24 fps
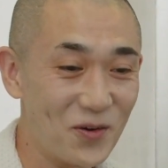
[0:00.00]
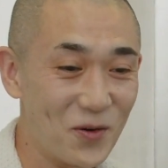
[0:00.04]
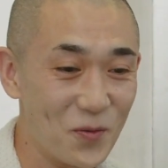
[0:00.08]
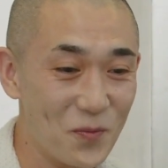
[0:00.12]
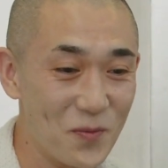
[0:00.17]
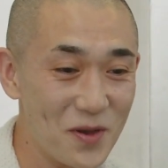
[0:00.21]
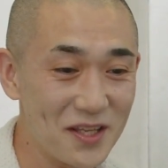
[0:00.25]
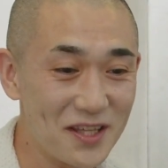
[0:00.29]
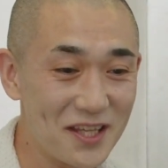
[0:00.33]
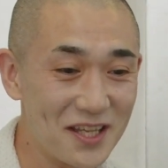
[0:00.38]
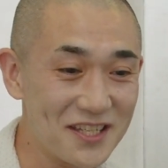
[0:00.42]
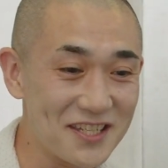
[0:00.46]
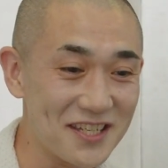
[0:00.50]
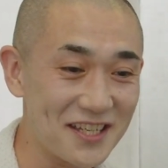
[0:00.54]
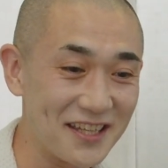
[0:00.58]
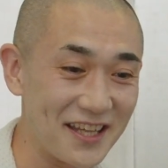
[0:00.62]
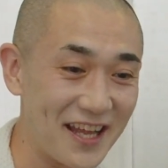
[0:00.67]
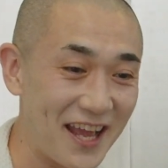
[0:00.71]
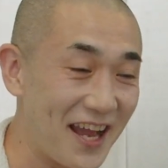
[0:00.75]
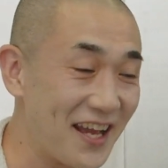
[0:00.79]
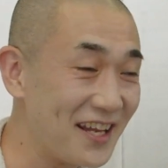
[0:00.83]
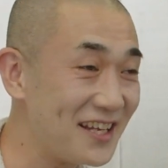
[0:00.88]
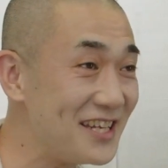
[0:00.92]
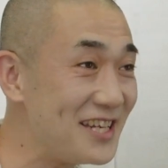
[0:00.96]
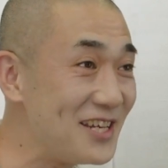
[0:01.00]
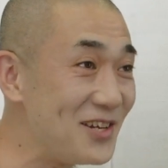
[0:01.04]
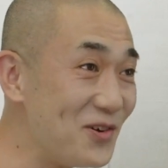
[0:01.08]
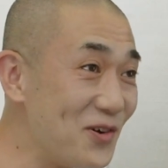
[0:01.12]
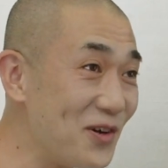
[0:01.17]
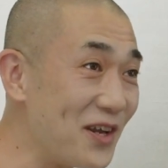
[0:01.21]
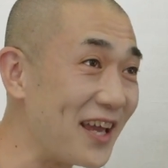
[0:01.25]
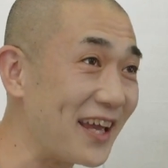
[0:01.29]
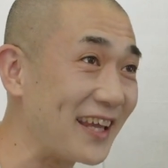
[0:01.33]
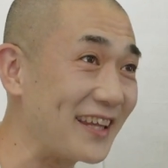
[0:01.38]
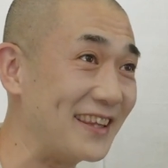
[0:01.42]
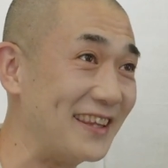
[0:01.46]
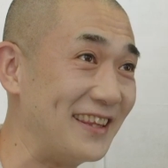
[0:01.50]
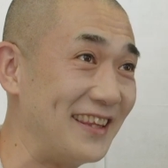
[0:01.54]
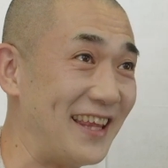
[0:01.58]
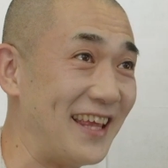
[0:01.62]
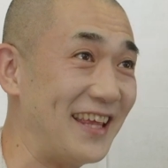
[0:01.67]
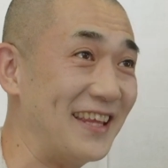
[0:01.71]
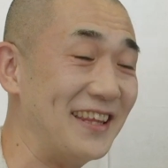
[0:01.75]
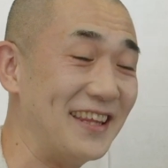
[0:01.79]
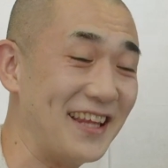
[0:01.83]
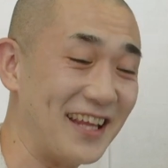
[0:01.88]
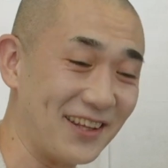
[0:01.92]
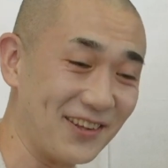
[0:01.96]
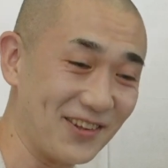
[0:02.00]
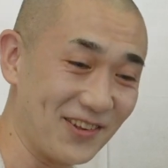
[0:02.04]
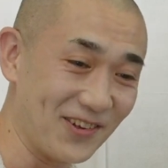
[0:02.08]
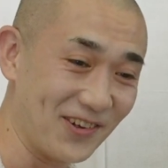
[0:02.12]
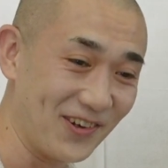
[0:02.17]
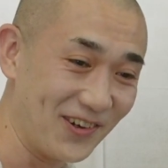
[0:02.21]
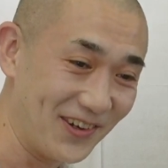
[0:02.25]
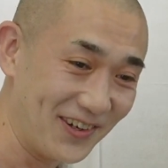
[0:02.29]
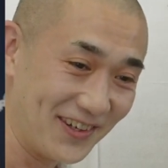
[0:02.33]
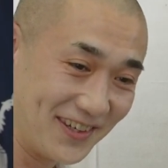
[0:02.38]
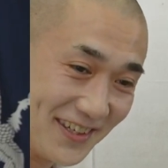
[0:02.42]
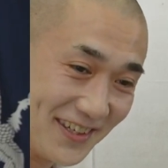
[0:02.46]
おめえたちは何をやってんだと。